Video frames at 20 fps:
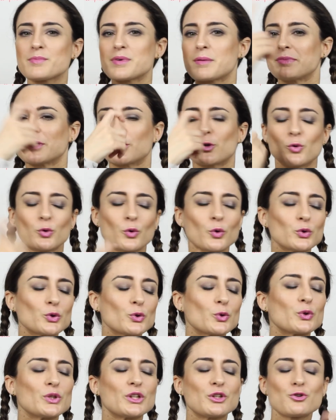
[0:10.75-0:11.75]
me aplico luego
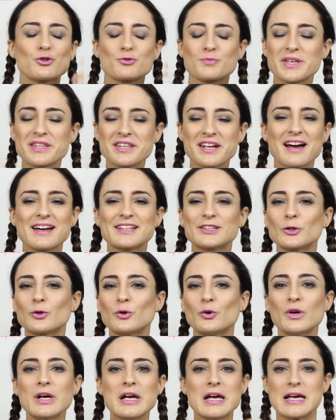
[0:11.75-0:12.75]
tónicos, me
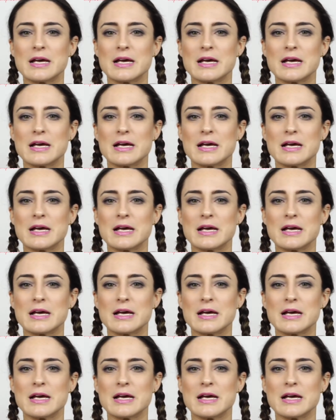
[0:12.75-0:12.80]
hidrato,